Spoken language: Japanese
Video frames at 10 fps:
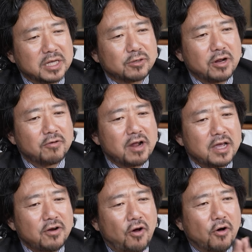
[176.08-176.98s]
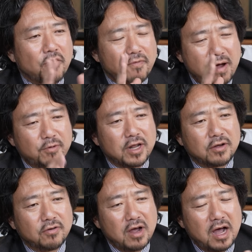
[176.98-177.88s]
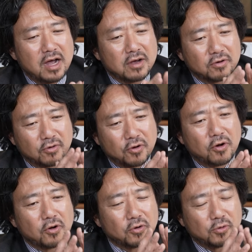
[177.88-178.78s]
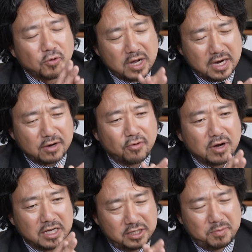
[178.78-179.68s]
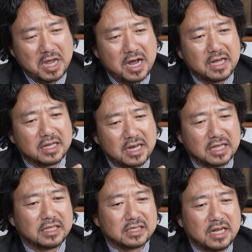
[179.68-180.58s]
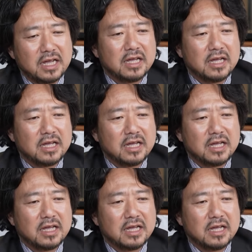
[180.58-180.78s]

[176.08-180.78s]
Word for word: まあそれぐらいのファブリックがこのグアナコカシミヤなんですね。